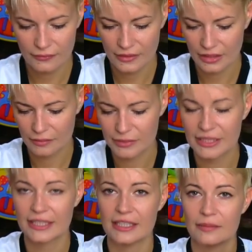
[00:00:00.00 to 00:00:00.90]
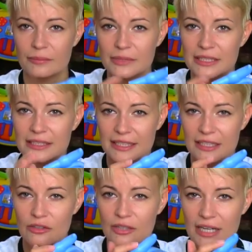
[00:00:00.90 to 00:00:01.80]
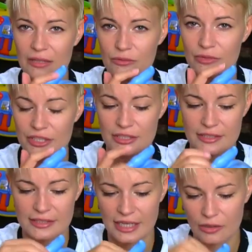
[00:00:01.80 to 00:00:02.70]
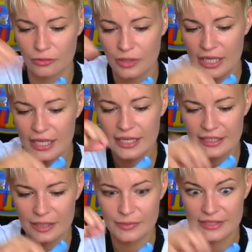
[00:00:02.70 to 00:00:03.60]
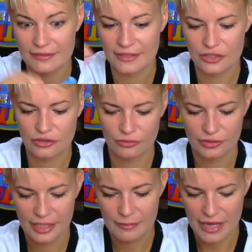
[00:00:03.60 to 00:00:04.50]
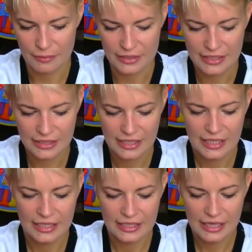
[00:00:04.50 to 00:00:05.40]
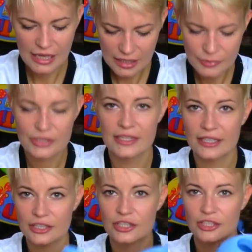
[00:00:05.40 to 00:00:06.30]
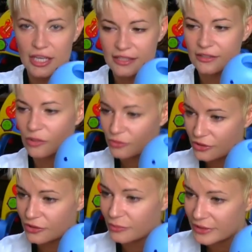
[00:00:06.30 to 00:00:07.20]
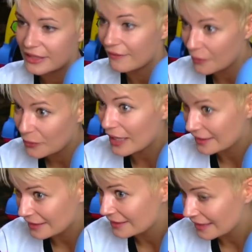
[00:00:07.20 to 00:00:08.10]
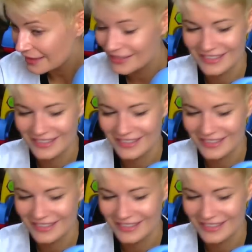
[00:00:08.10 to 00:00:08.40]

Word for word: Mm, my, my, takiego kranu właśnie z taką jakby zawleczką nie mamy, e, ale przez jakiś czas dobrze sobie dawał radę, tak?